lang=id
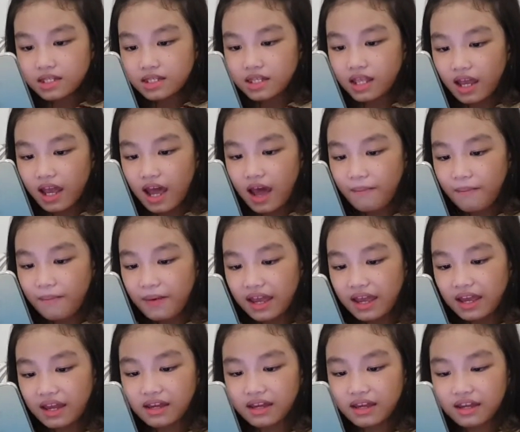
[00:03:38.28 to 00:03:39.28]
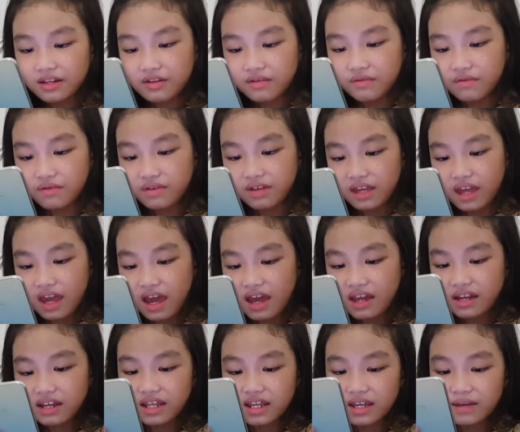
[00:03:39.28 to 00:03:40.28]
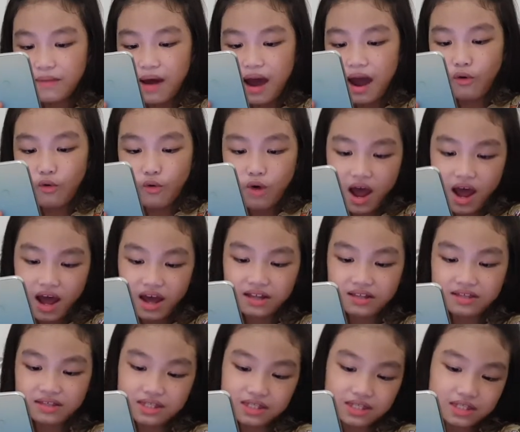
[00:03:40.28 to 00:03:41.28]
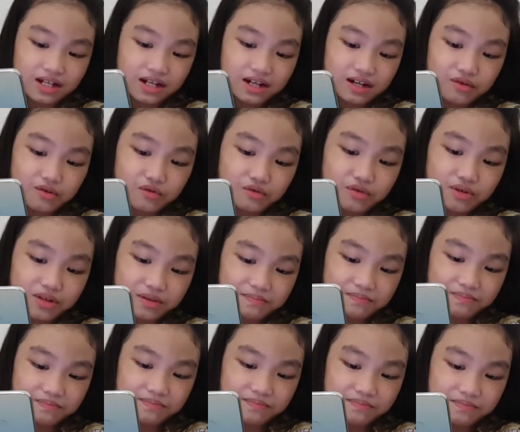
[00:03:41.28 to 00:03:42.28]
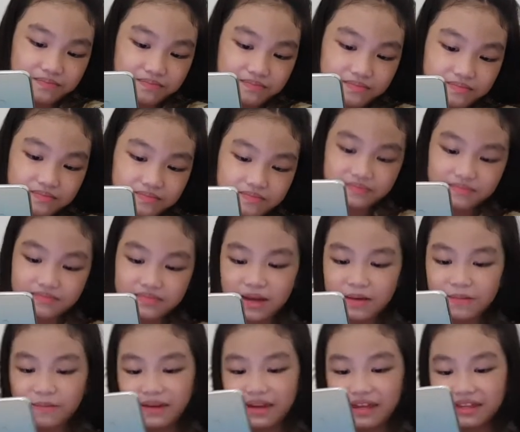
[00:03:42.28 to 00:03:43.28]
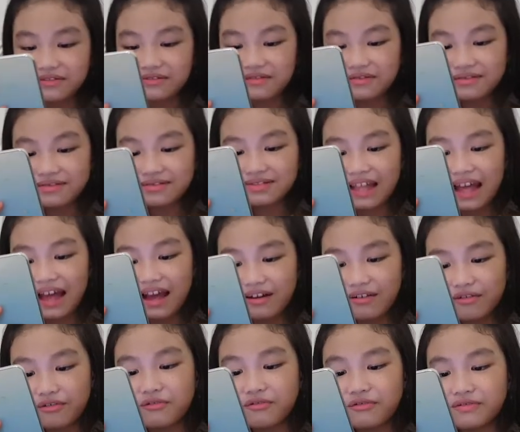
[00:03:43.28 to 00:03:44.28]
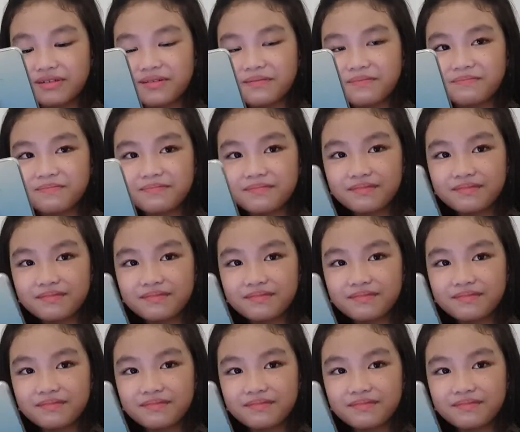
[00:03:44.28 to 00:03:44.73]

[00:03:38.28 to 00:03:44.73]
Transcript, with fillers: teng apa yang hidungnya di bawah tengkurep iya tapi itu tengkurep